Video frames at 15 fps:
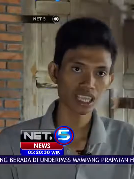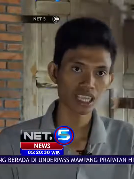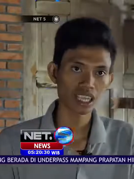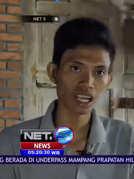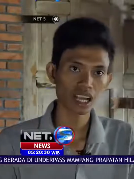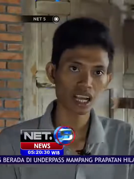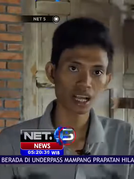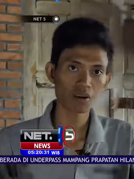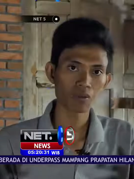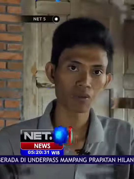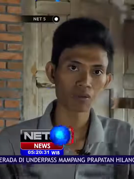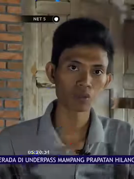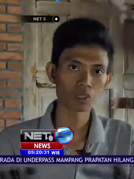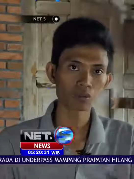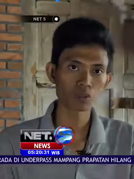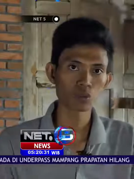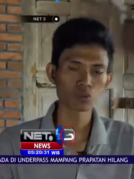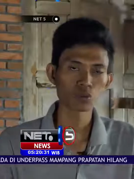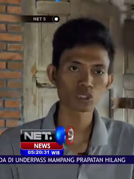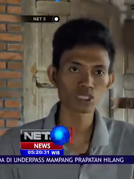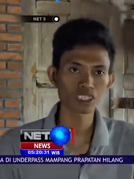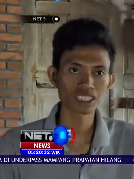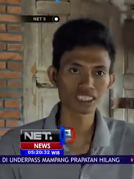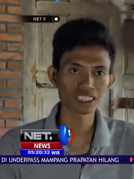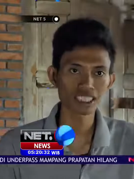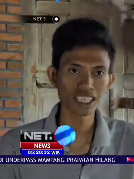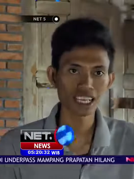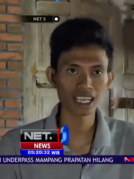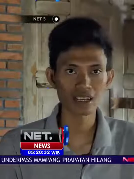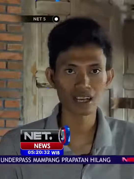kayak bentuk, -bentuk
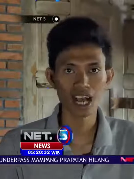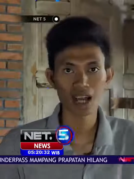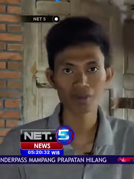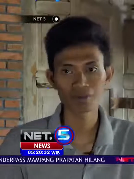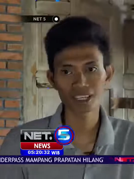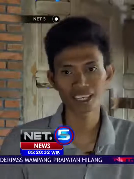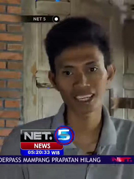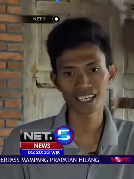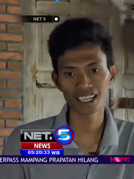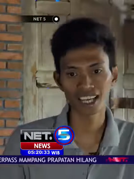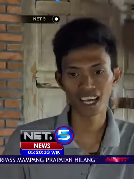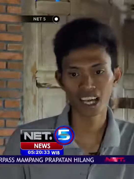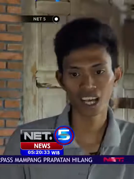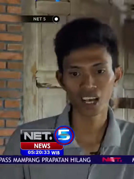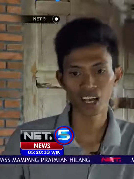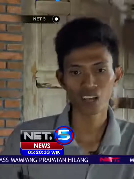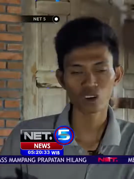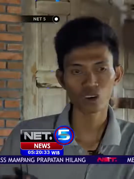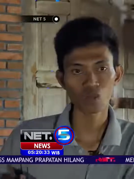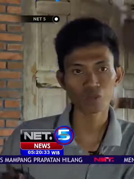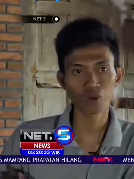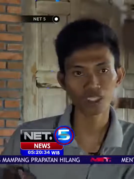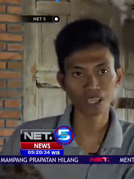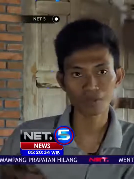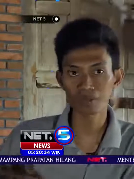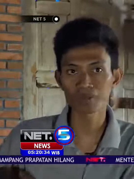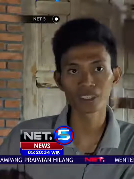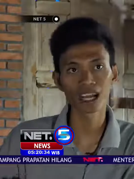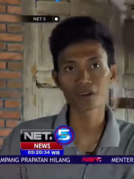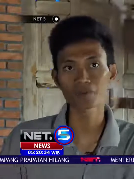futuristik kayak hampir kayak robot tapi
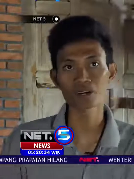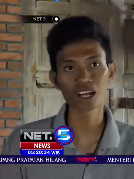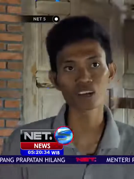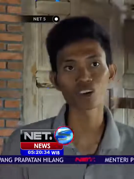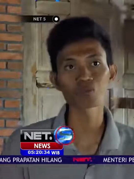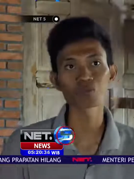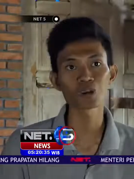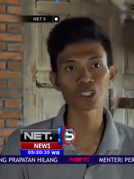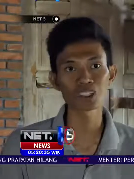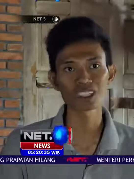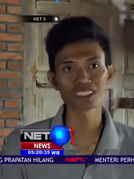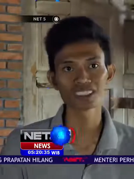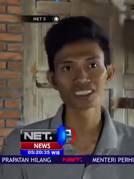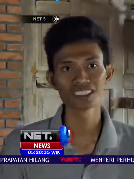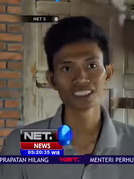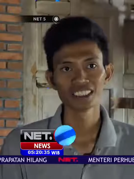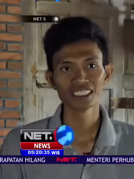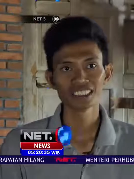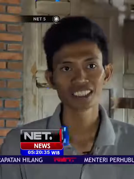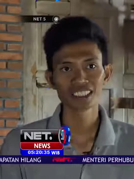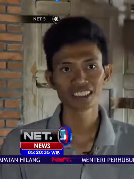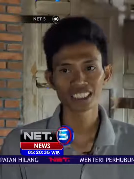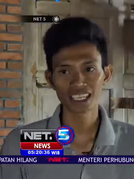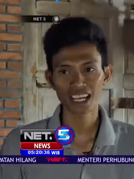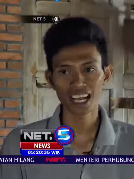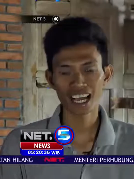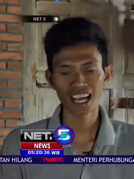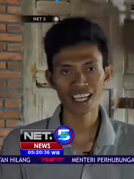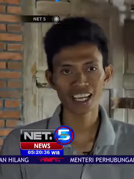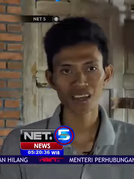bukan robot eh. jadi
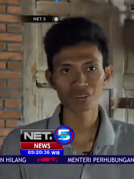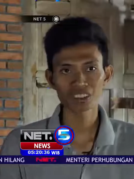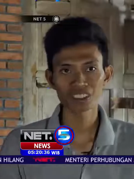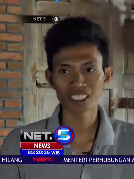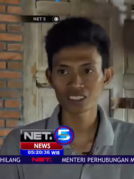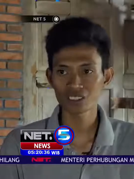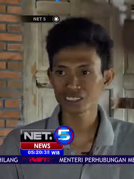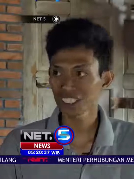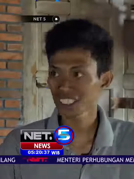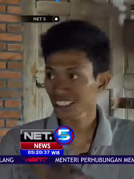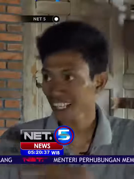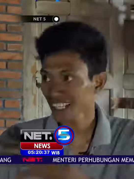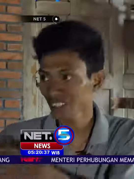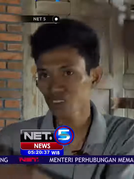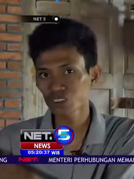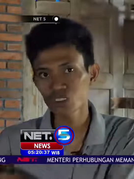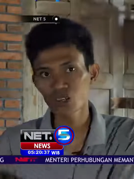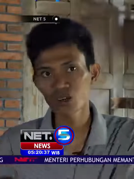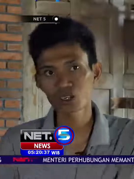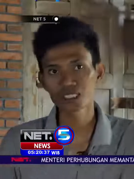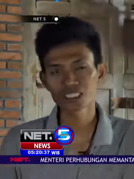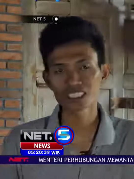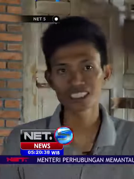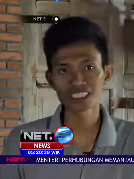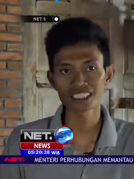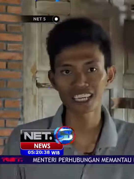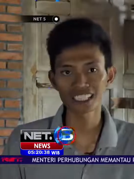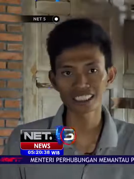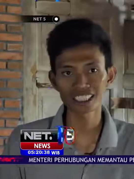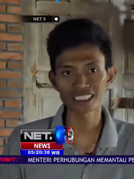anak muda itu tertarik untuk
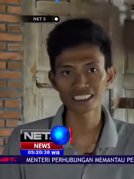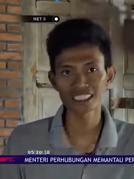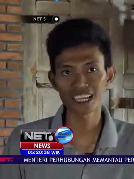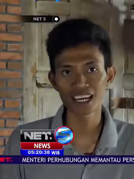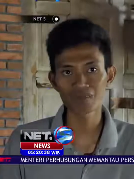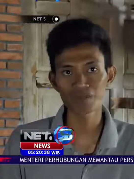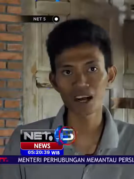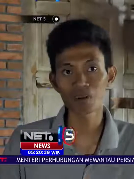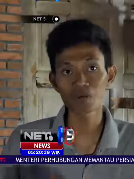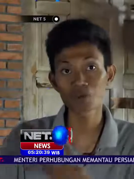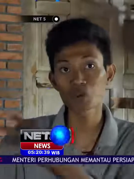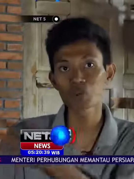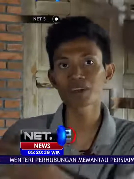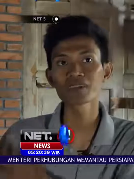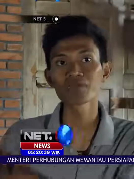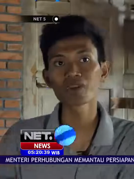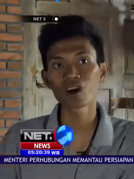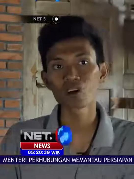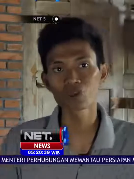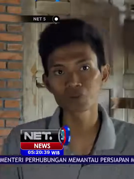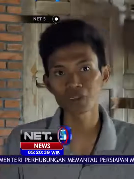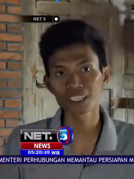setidaknya dia mampu men mau